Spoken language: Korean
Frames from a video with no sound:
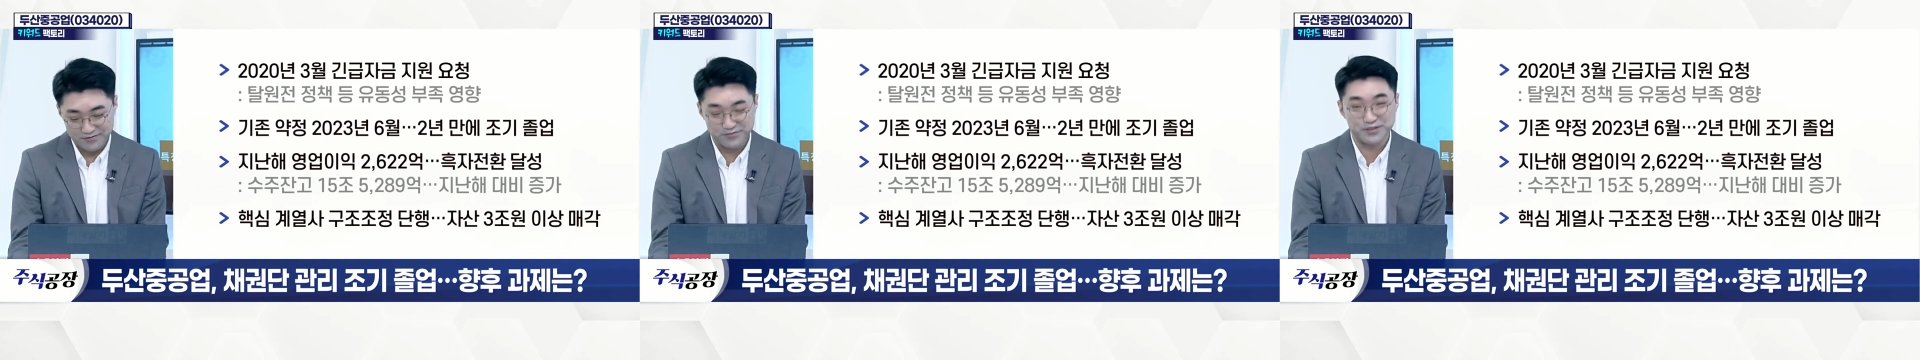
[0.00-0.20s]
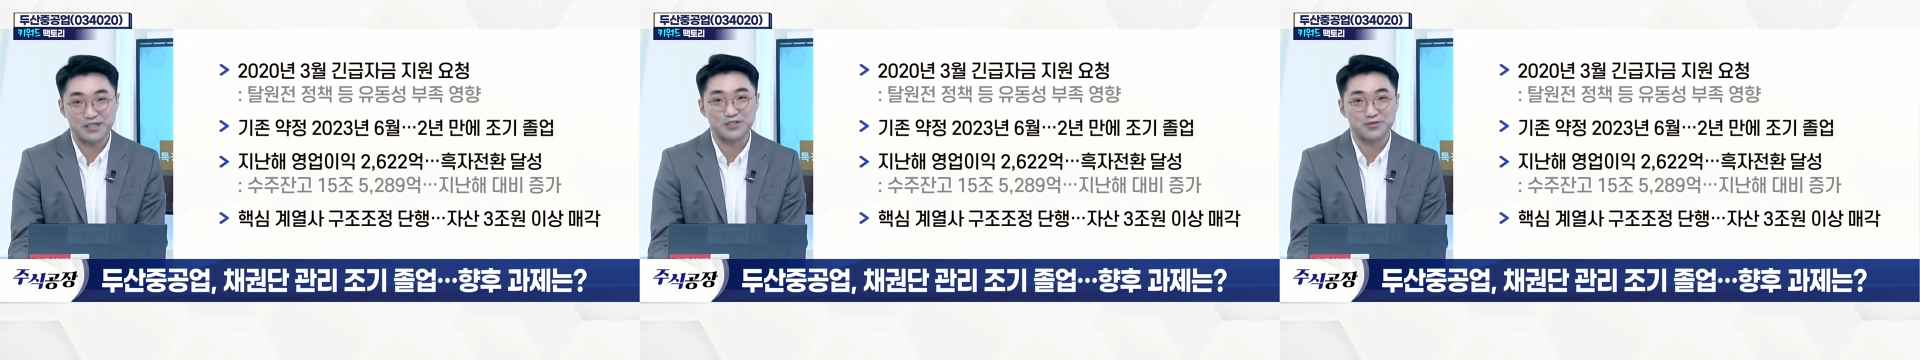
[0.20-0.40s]

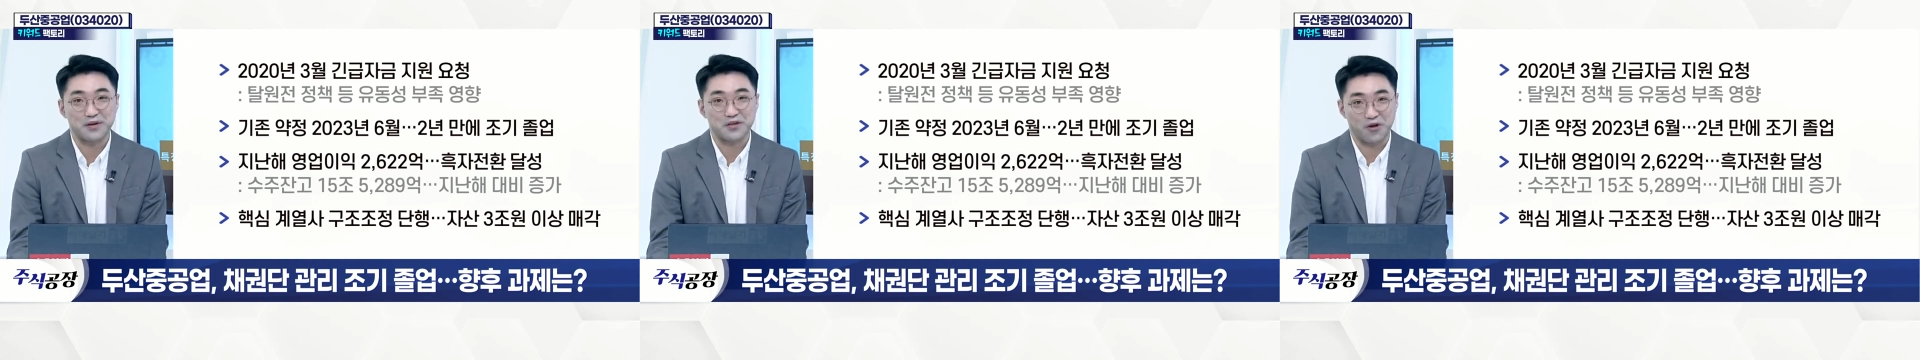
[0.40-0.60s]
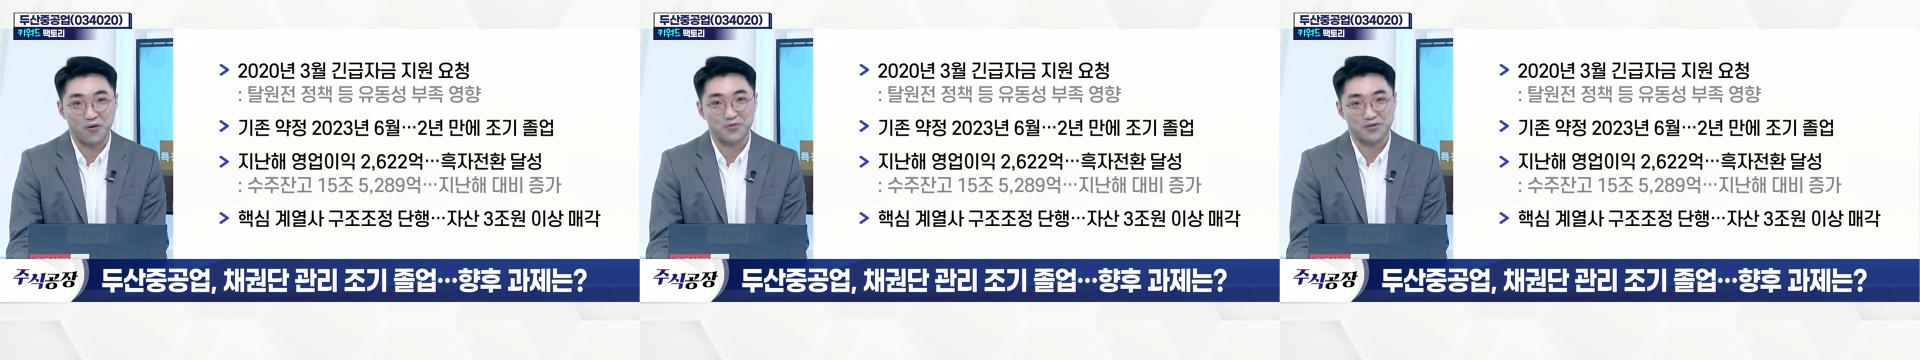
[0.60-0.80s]
움직일
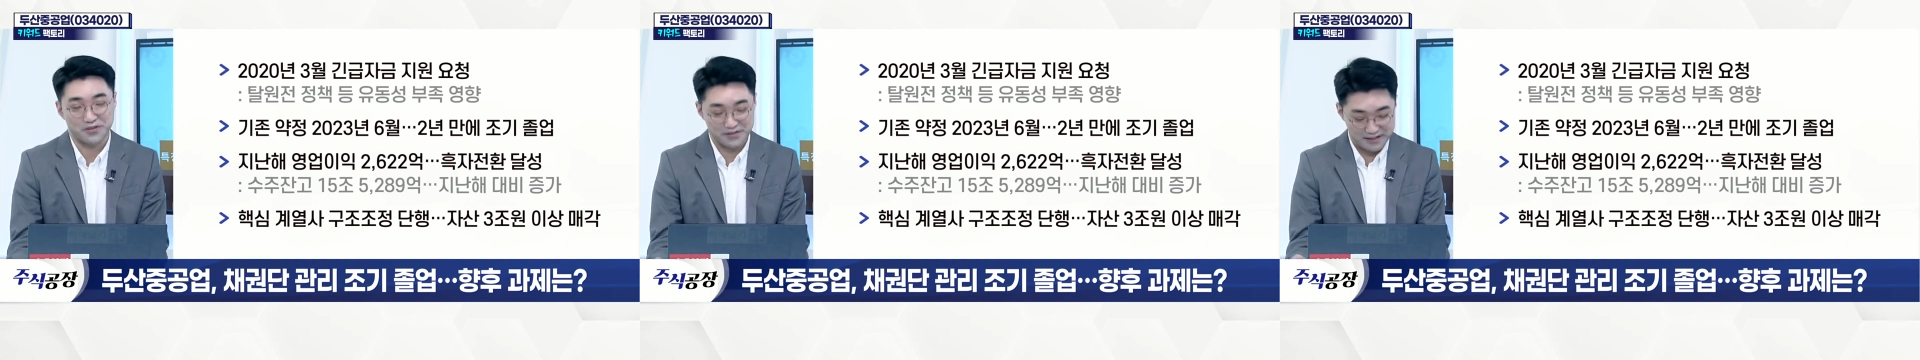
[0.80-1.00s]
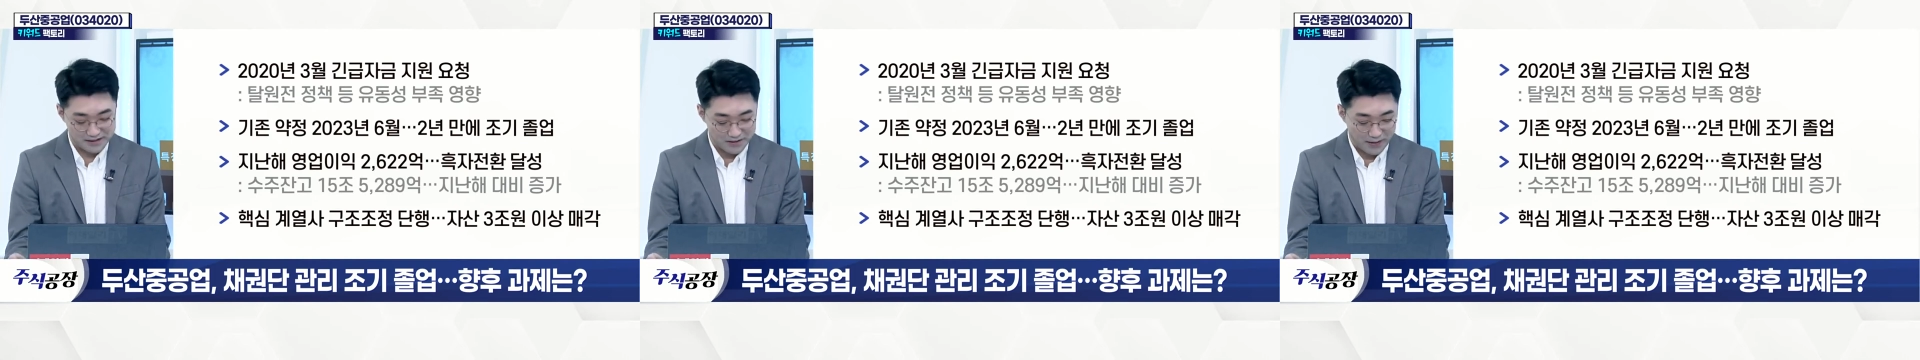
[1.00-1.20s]
수밖에
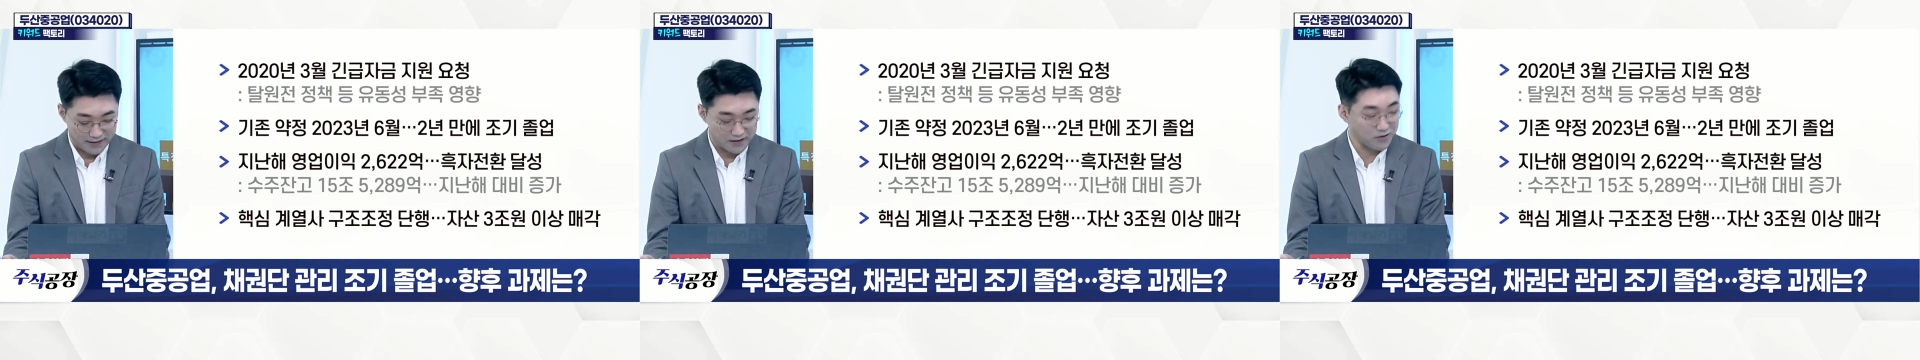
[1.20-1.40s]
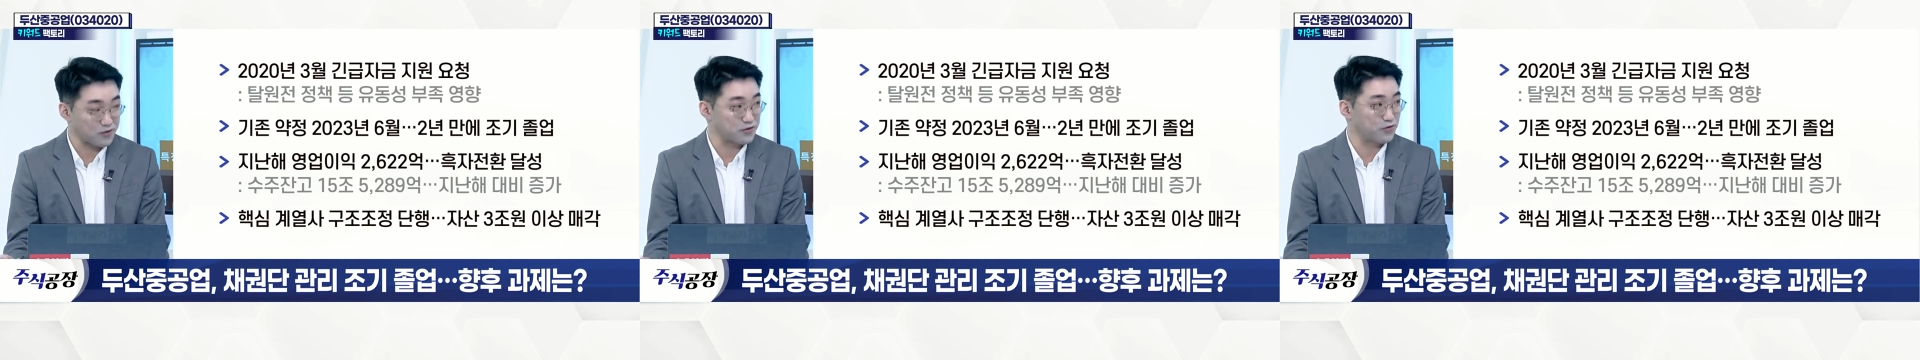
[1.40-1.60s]
없었던 일들이
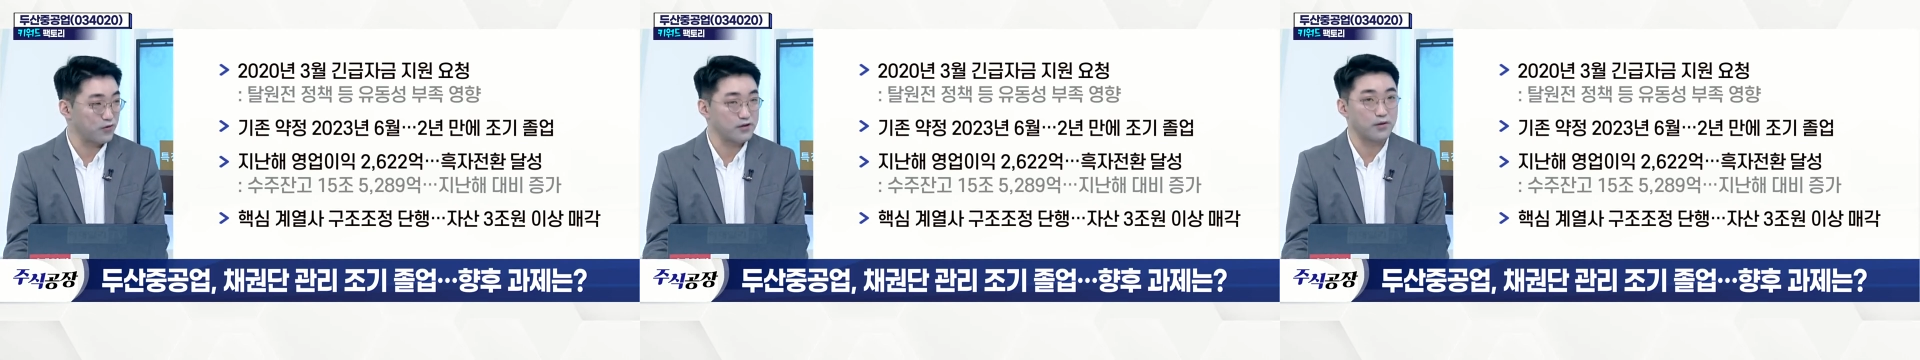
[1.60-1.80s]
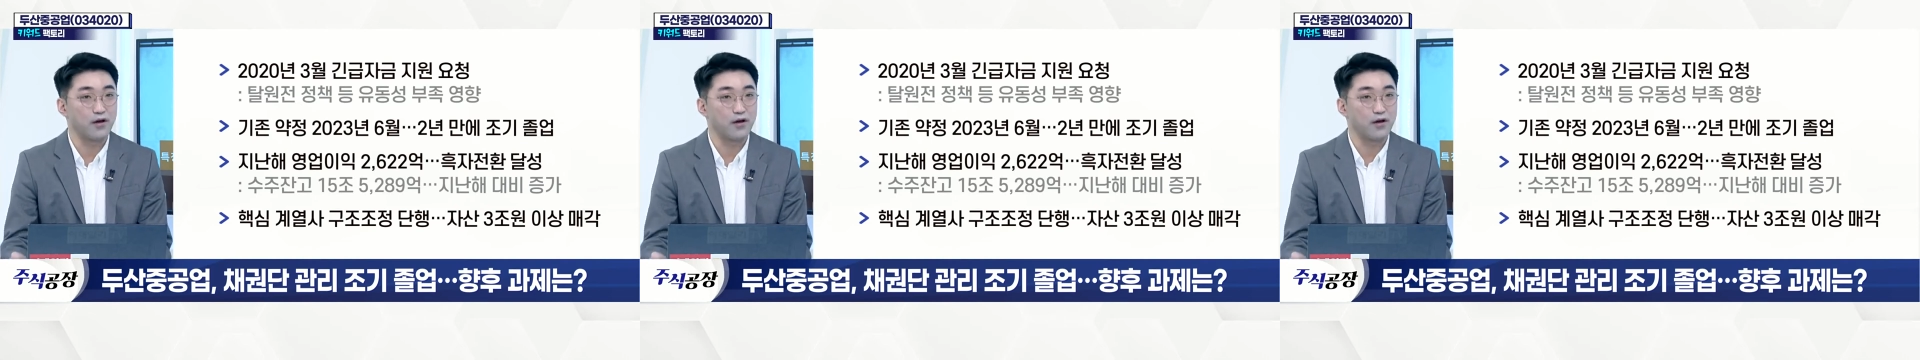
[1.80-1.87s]
많았거든요.